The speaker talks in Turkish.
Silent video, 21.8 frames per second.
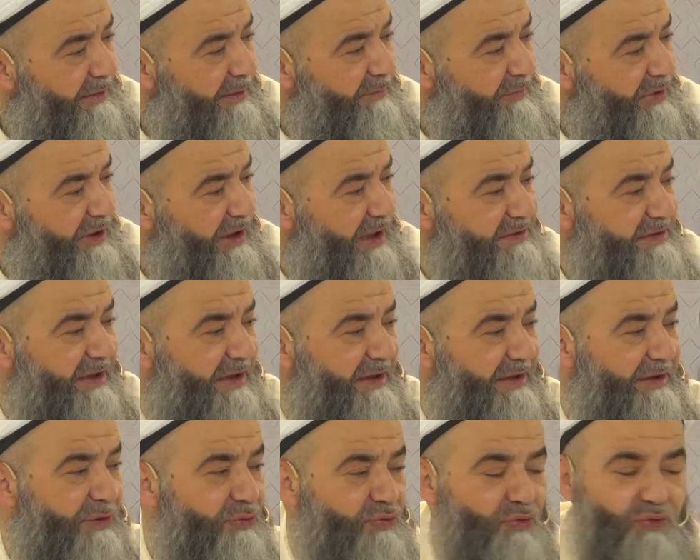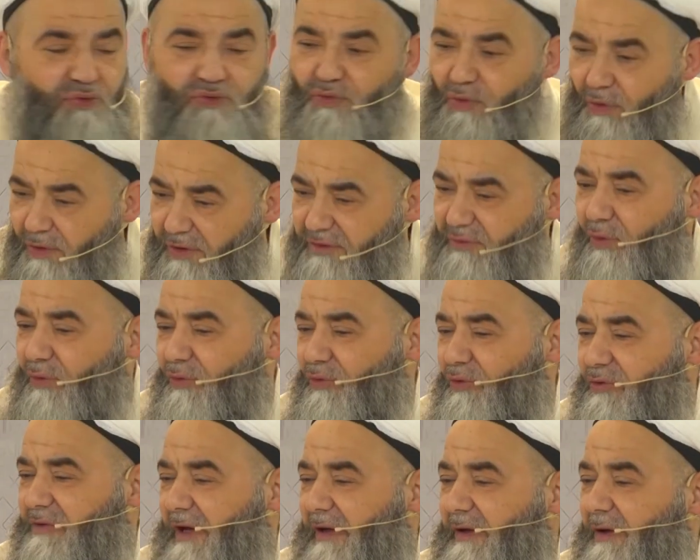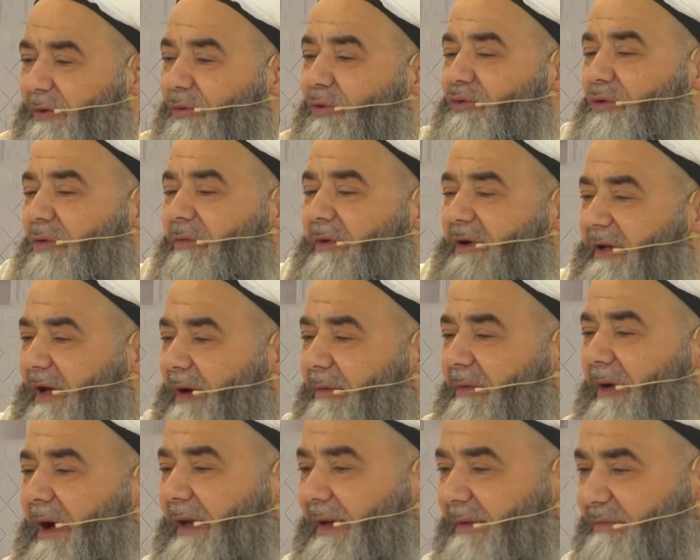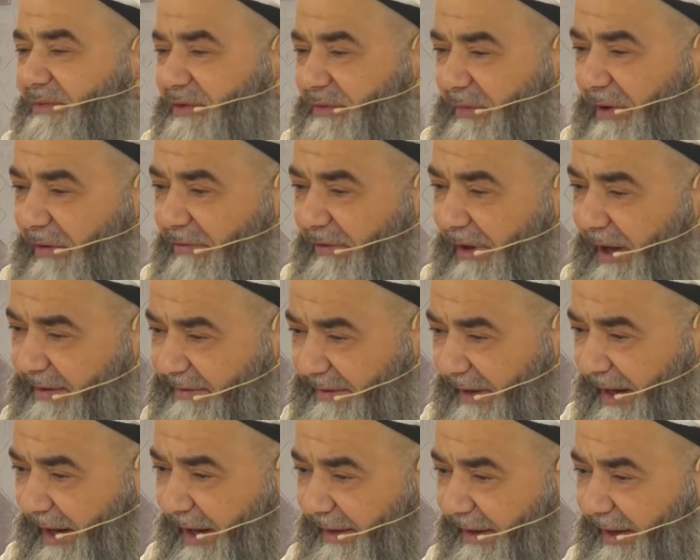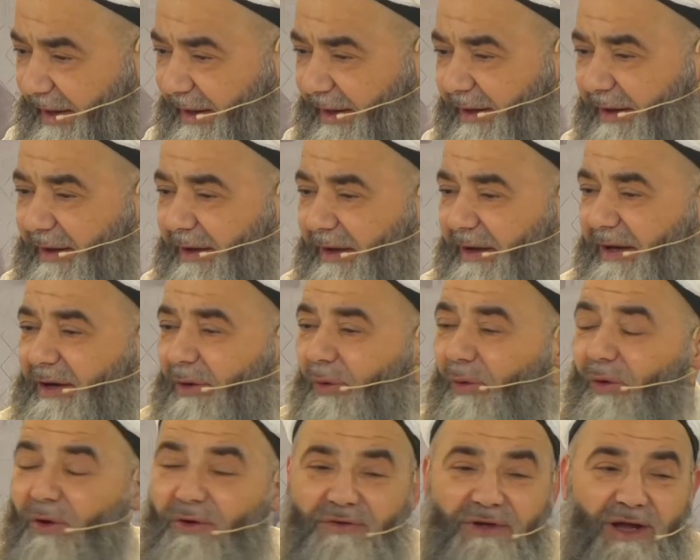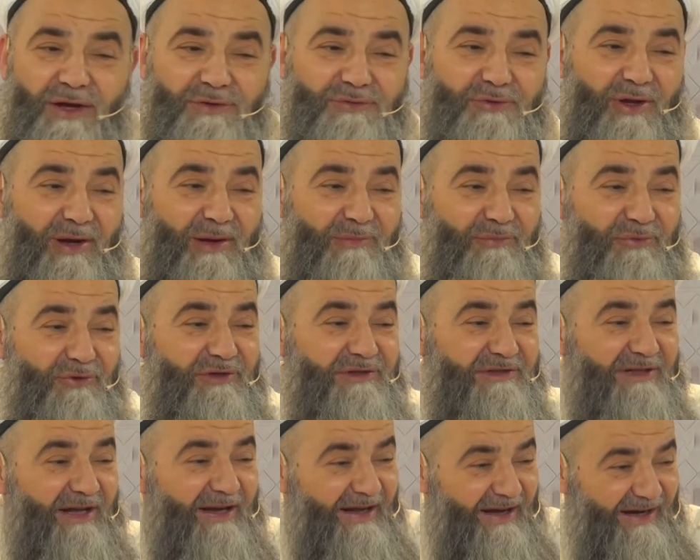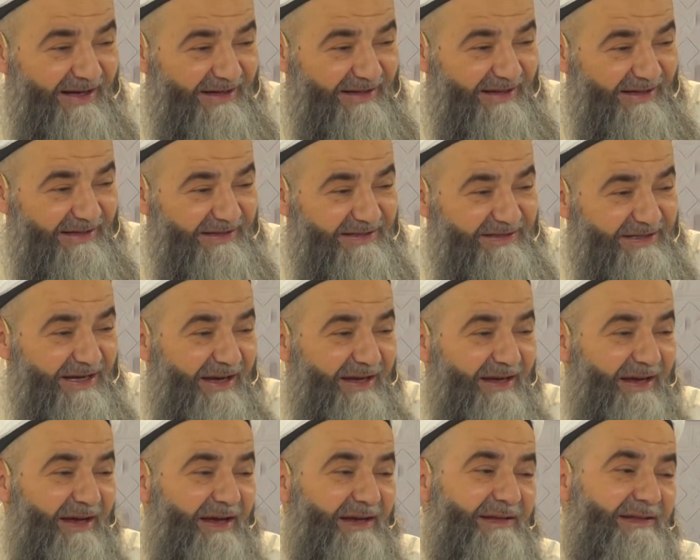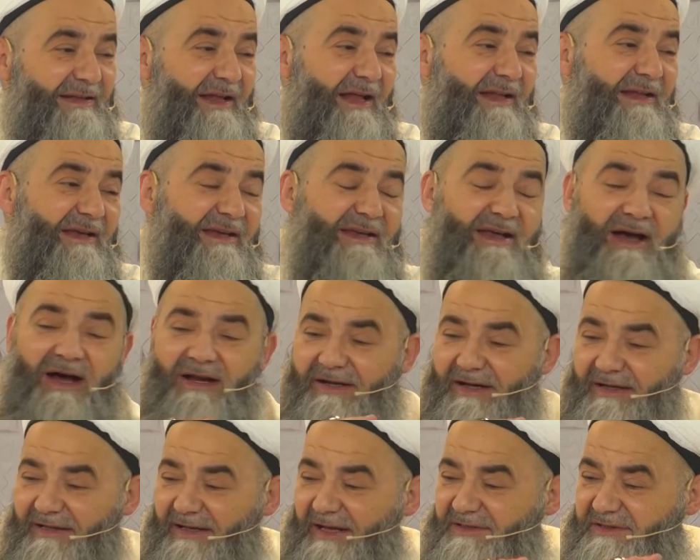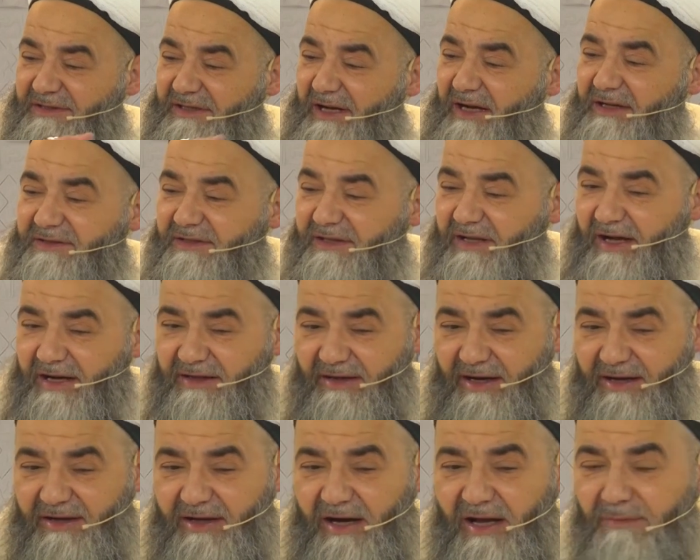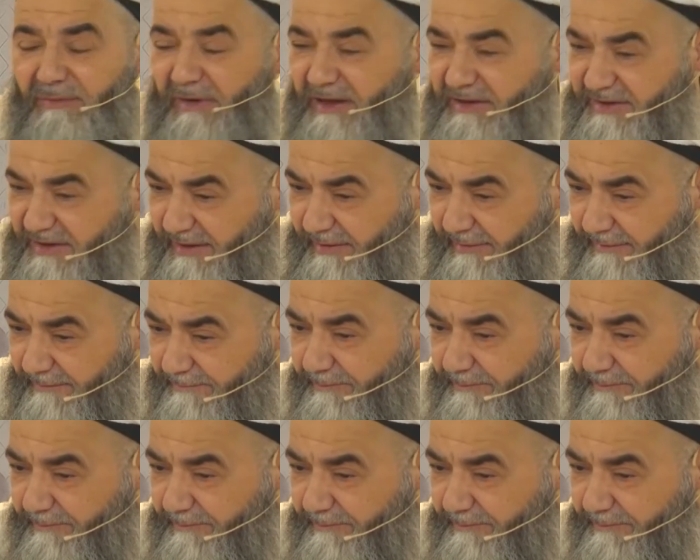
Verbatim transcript: Birkaç senede çocuğu ol- oluyor zaten. Otomatiğe bağlamış Mevla Teala. Ondan sonra bu iş nereye kadar gidecek? Dedik ki arkadaş şahıslarda kalmasın.